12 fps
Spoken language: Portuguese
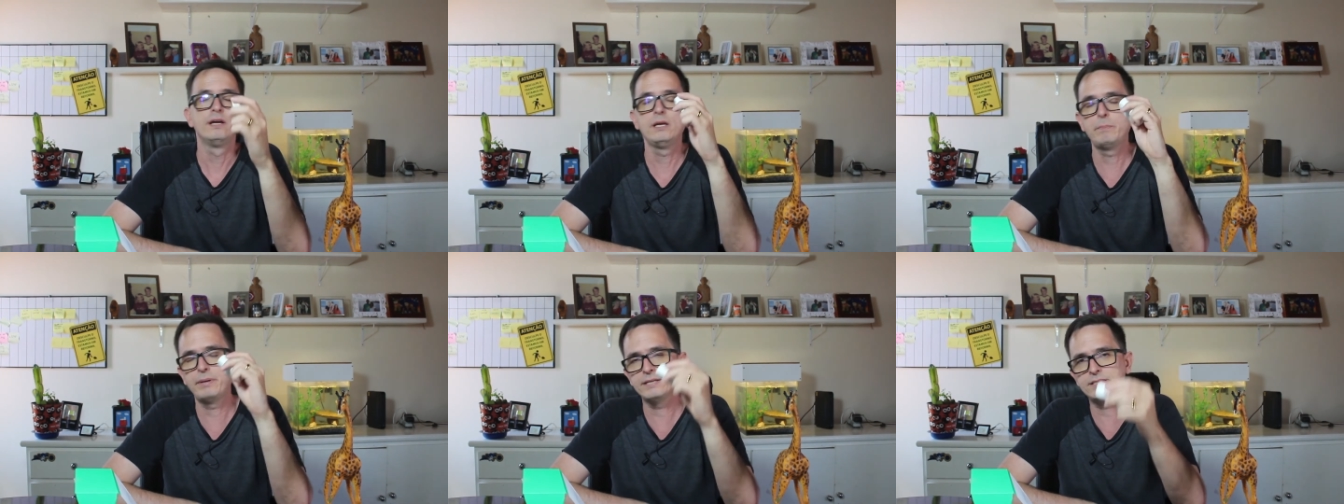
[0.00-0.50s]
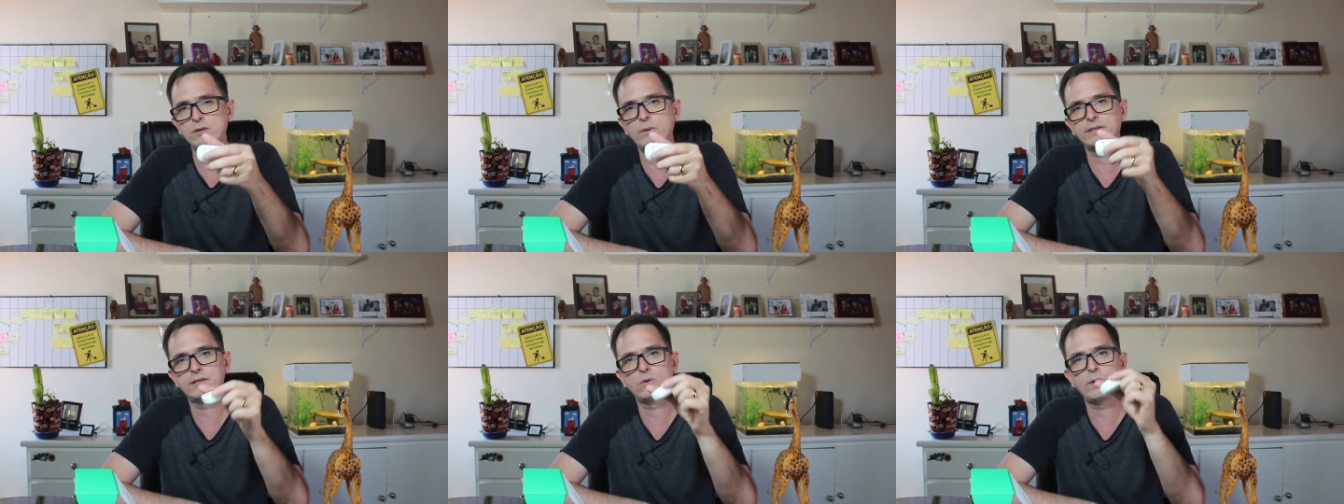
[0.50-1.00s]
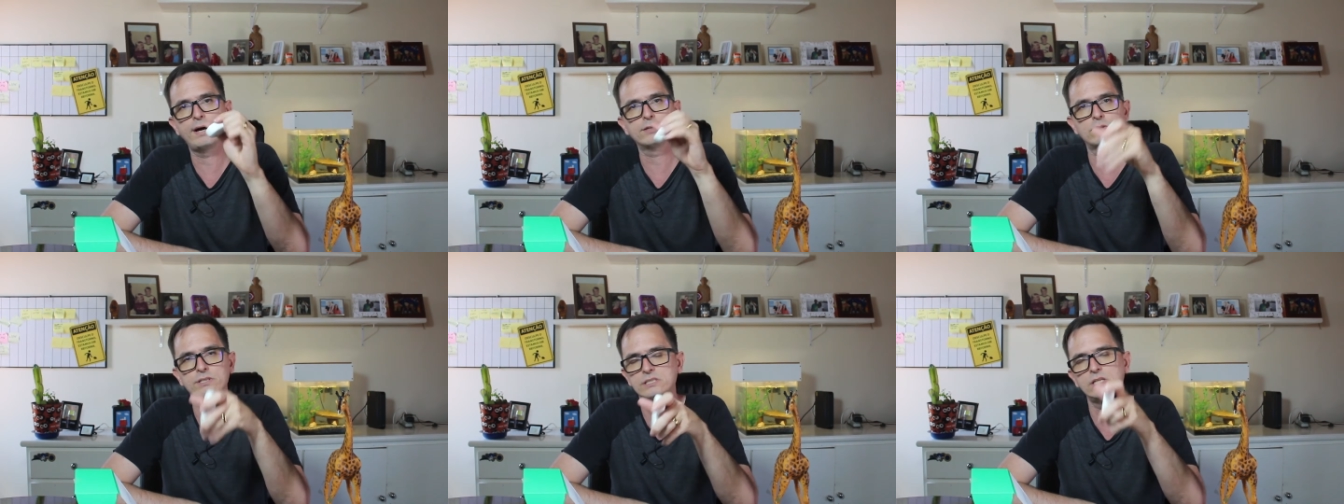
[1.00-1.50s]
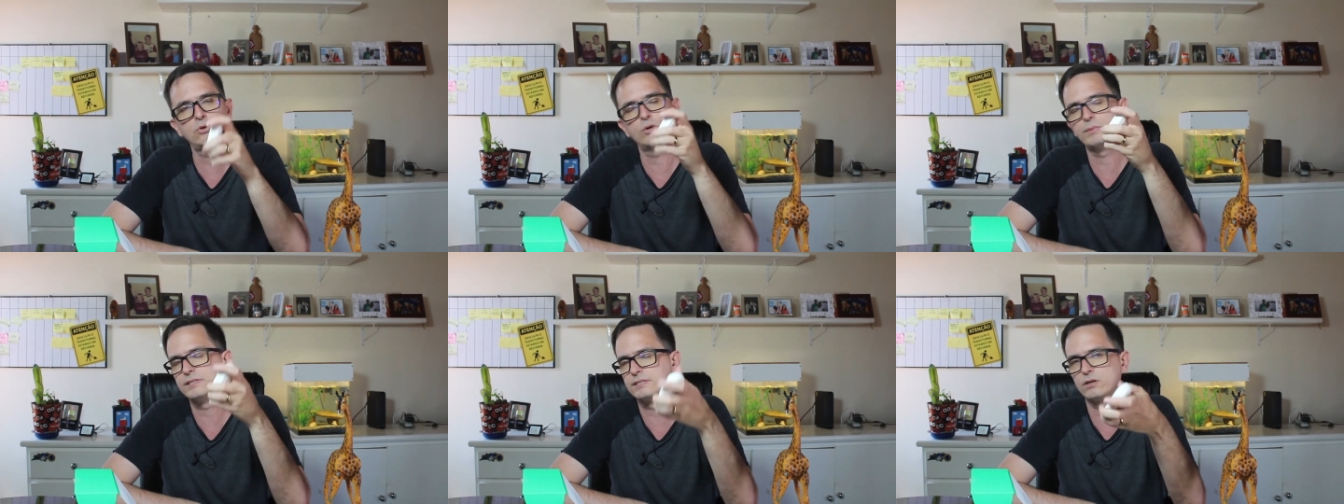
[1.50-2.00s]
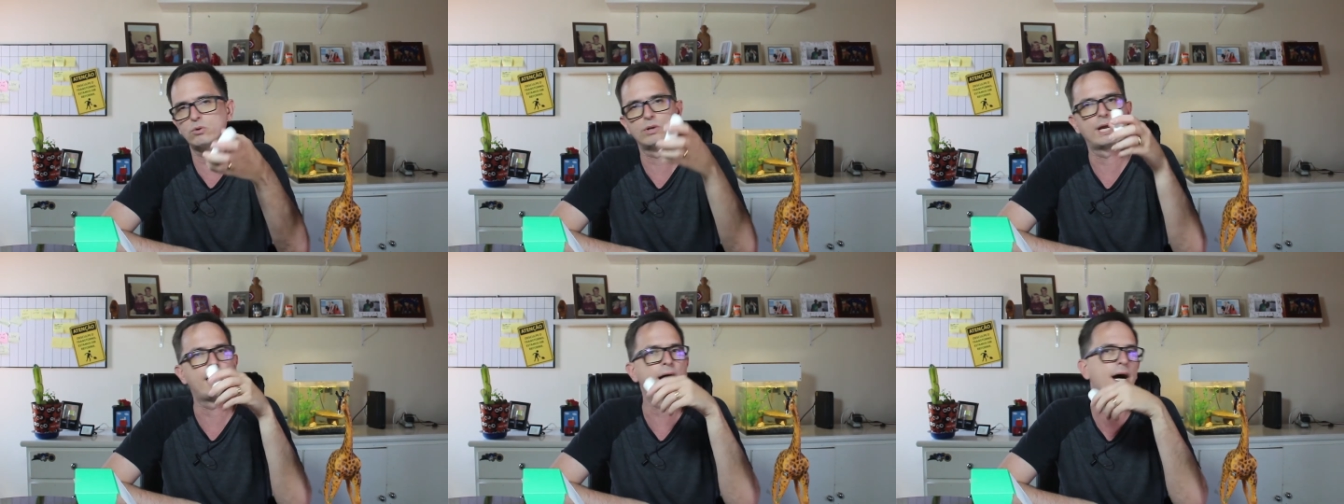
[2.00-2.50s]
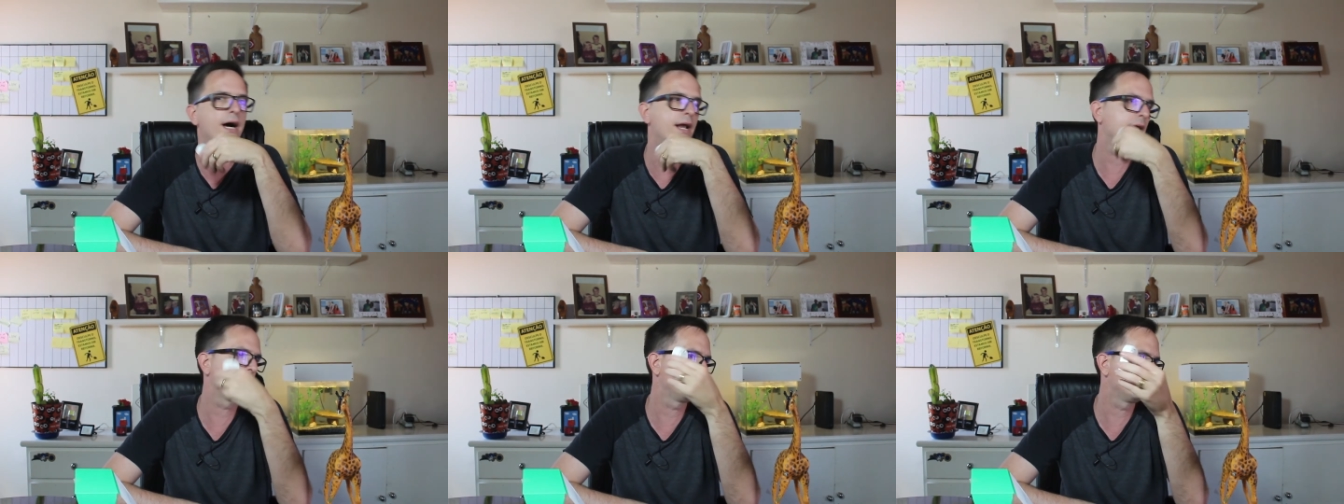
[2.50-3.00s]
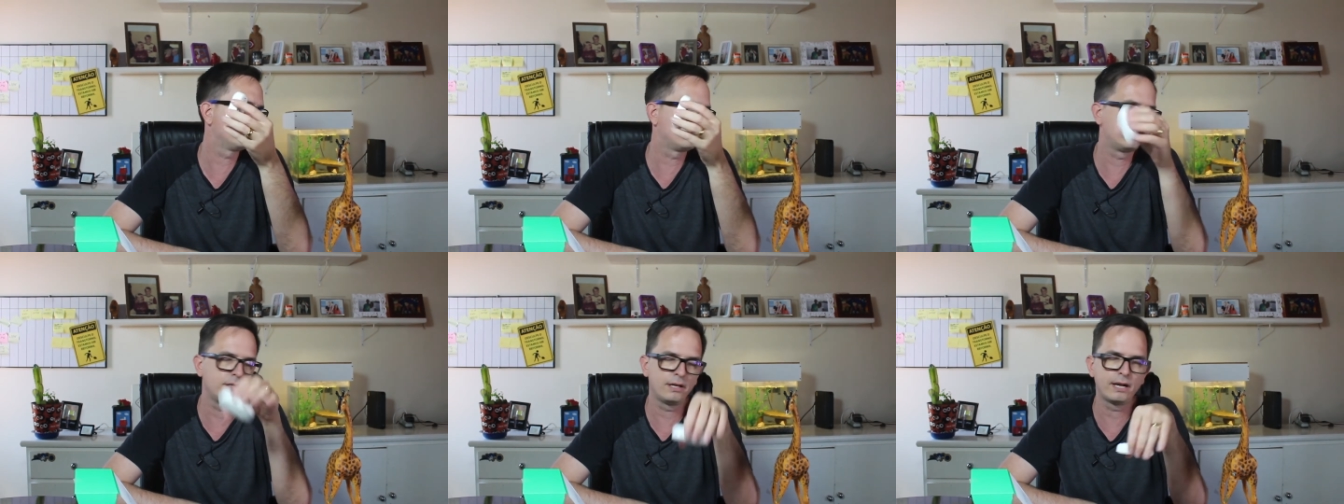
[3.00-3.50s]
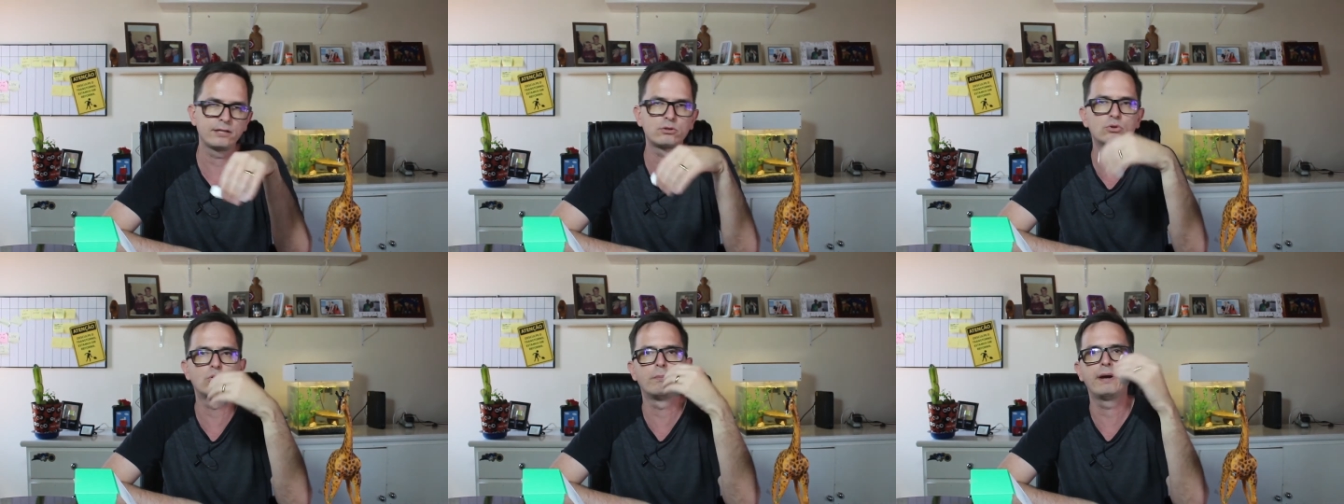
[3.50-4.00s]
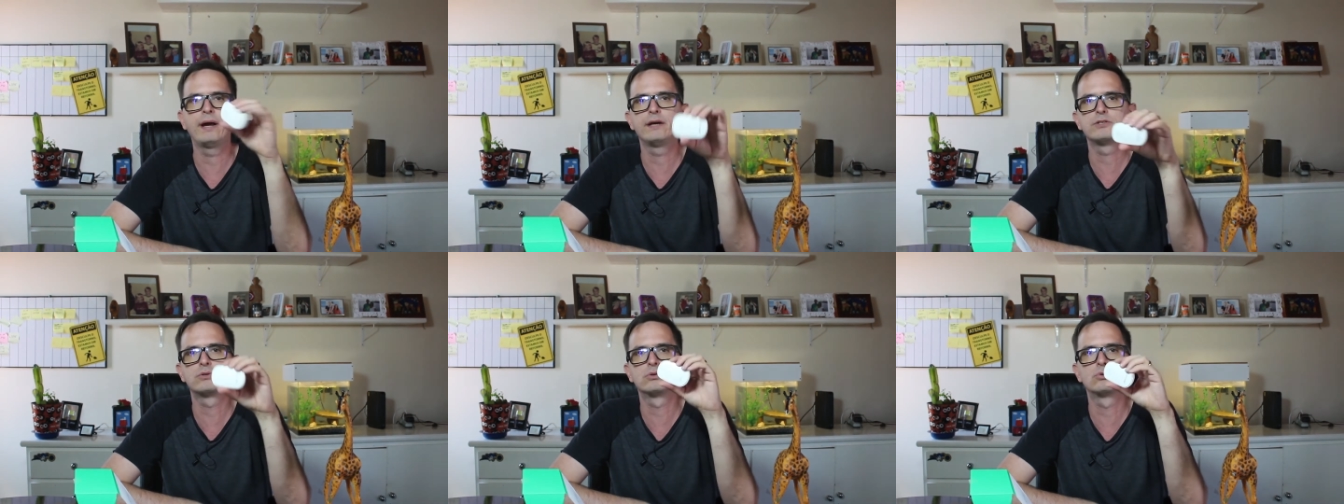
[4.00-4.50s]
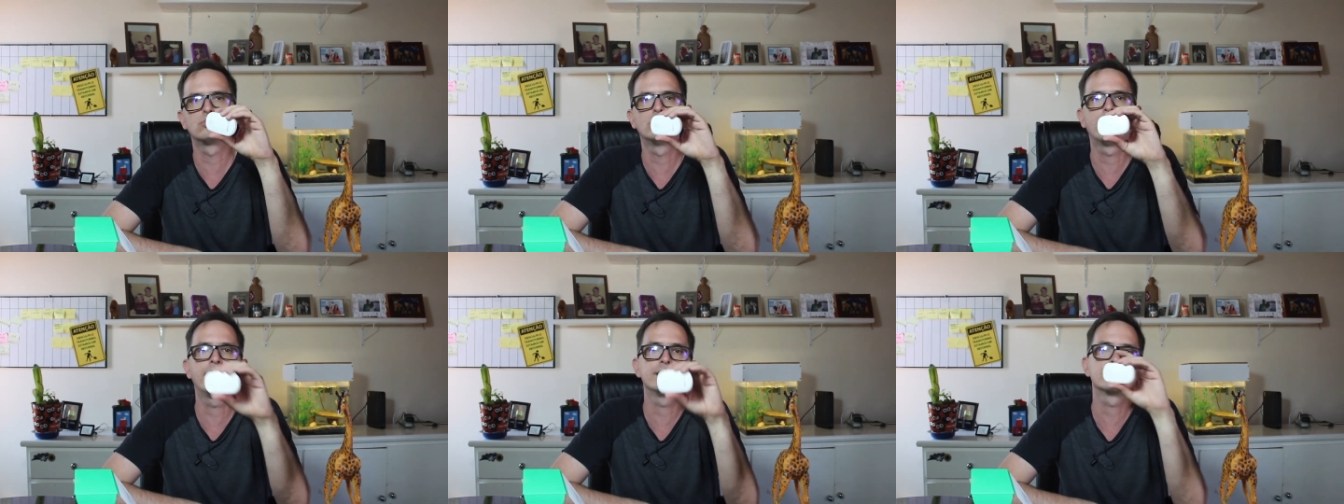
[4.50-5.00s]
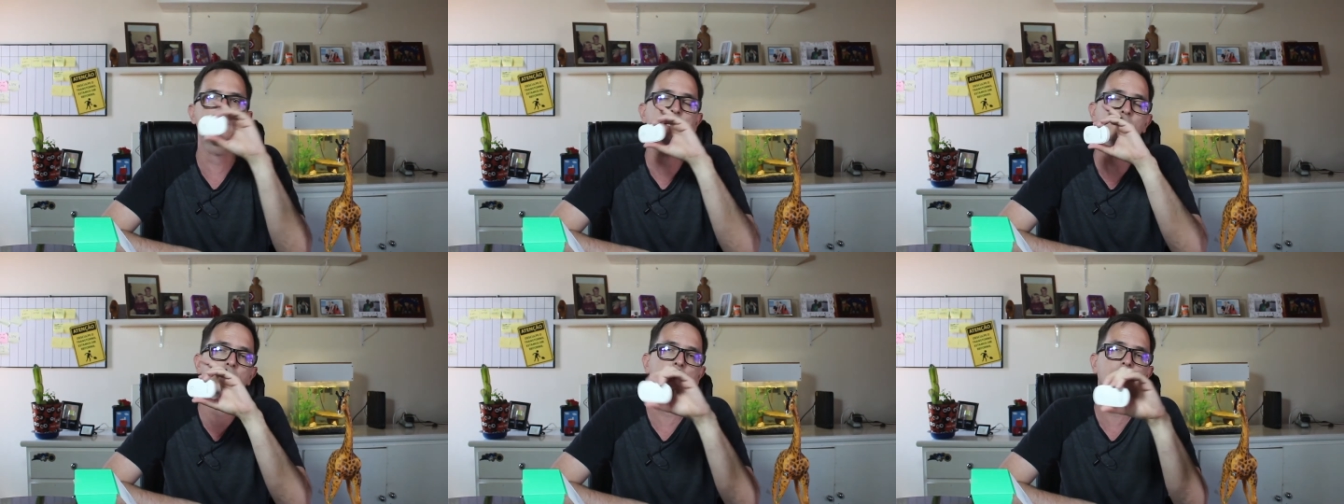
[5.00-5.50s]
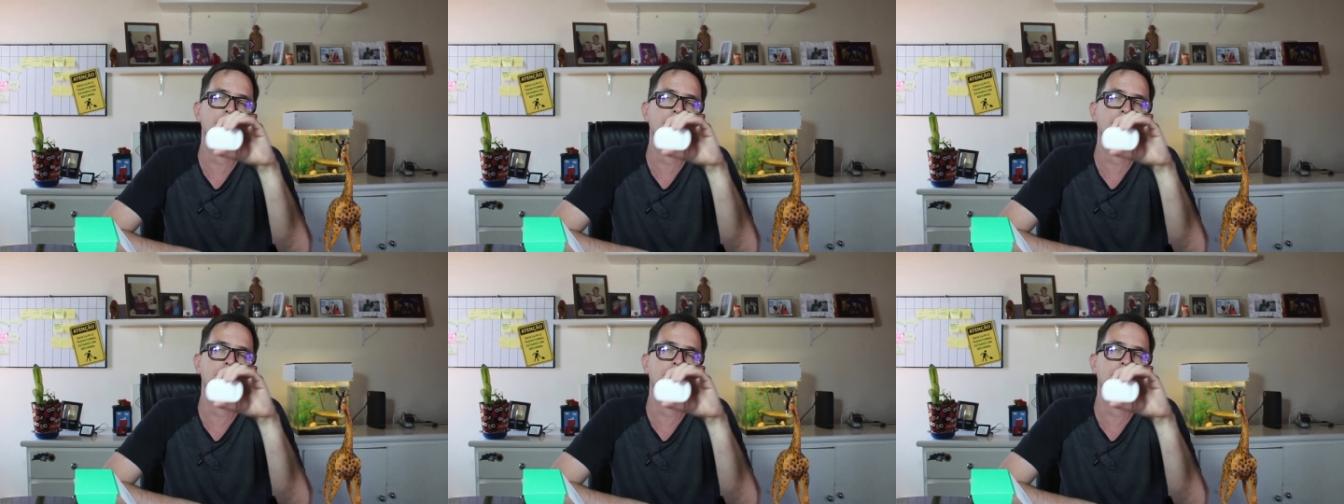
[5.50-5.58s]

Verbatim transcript: IP54, assim como em celular e eletrodoméstico, tudo mais, é,